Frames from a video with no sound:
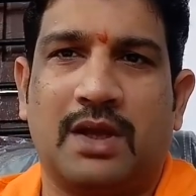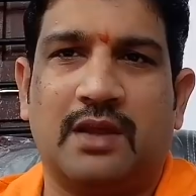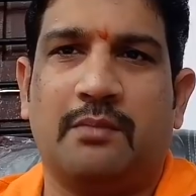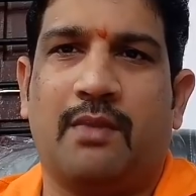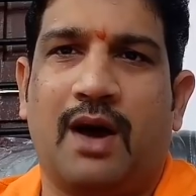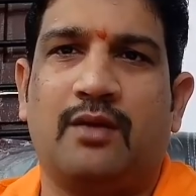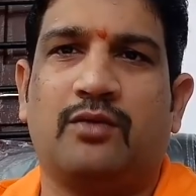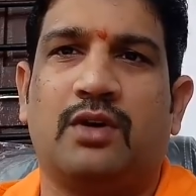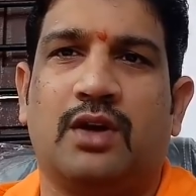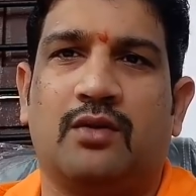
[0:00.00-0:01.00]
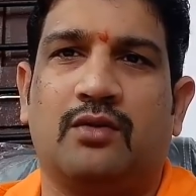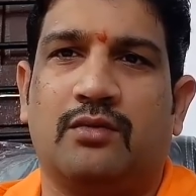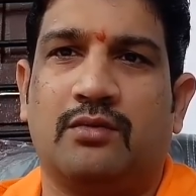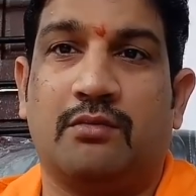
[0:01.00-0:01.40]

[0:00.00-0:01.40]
మతం మారుతున్నారో